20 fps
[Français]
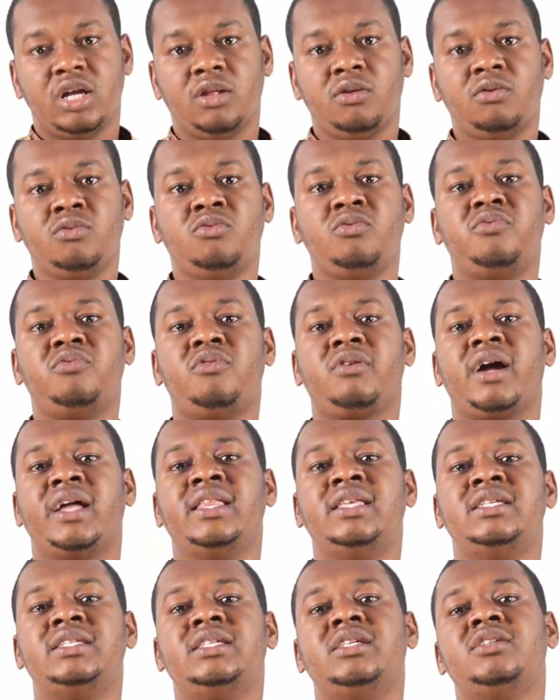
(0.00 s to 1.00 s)
allons nous
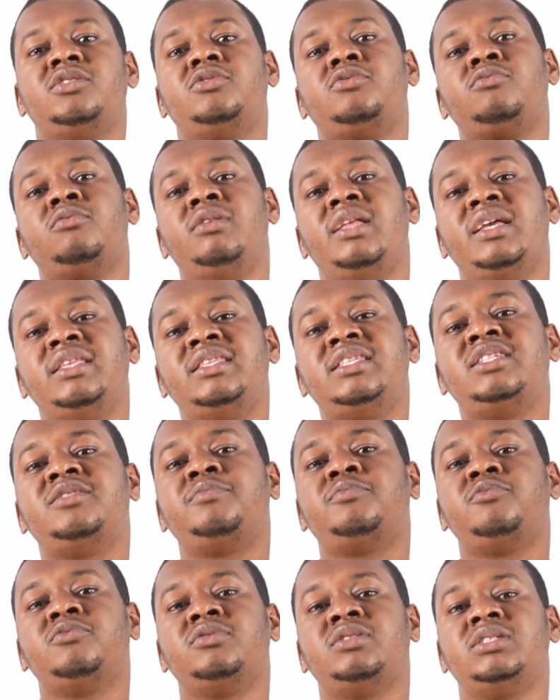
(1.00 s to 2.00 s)
focaliser sur les
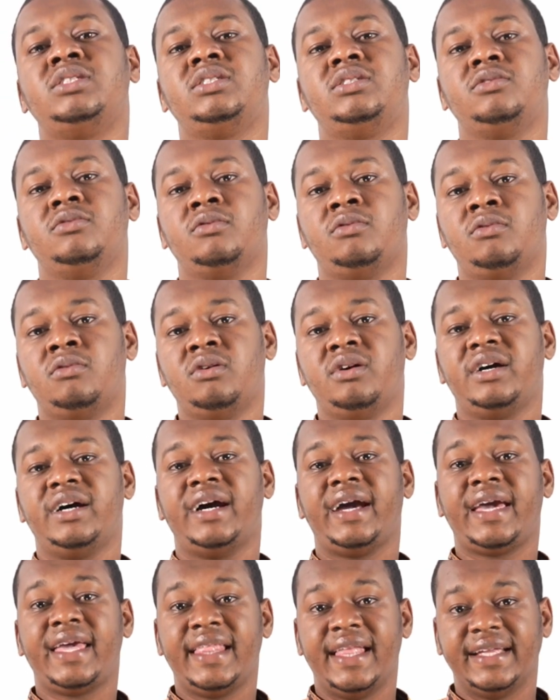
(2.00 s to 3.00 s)
dispositions
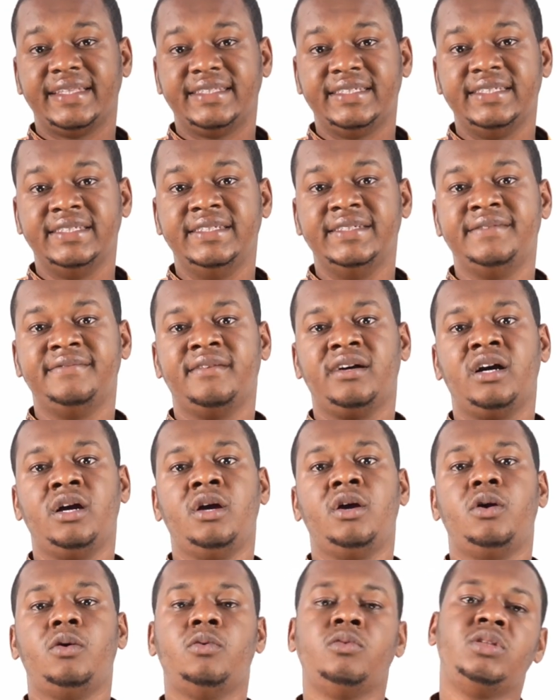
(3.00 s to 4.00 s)
relatives
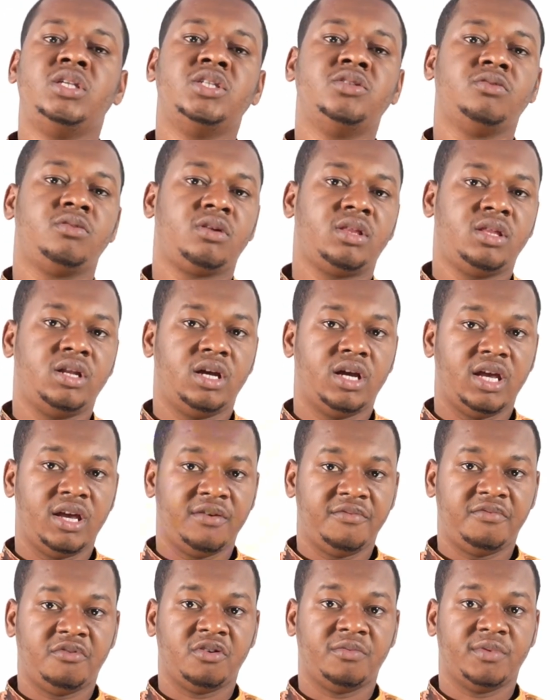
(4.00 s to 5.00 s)
au désordre
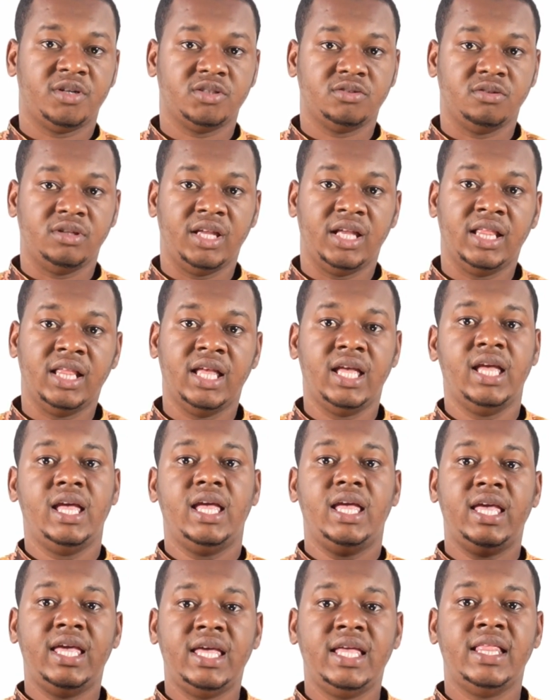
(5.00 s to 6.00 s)
informationnel
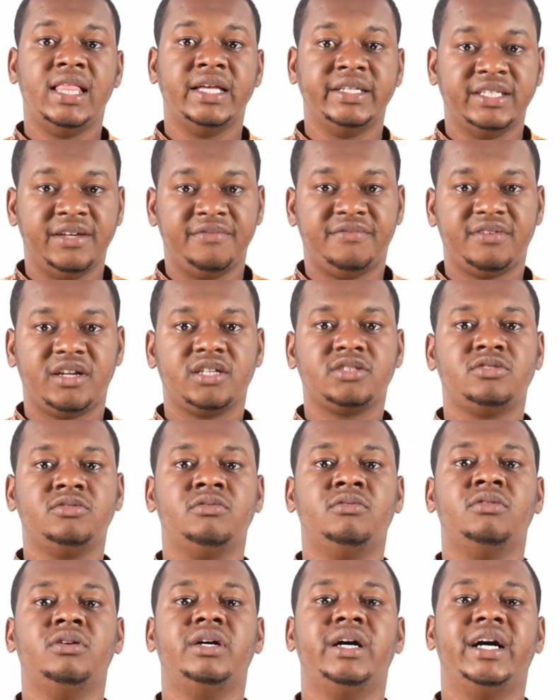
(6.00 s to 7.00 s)
et les
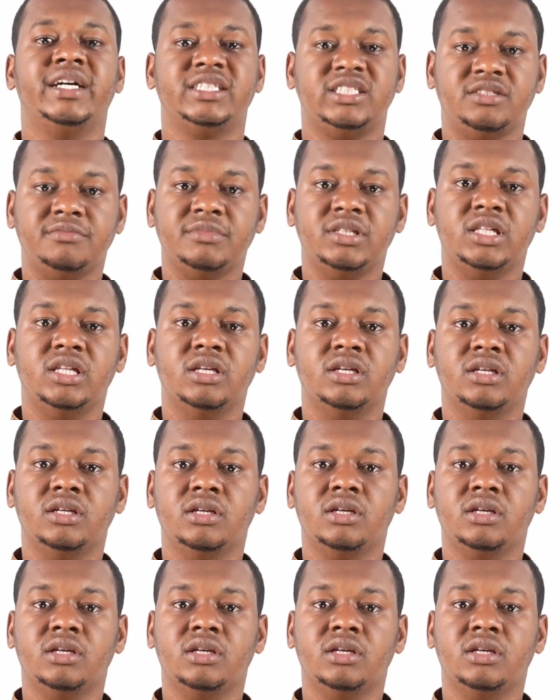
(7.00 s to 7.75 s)
infractions assimilées.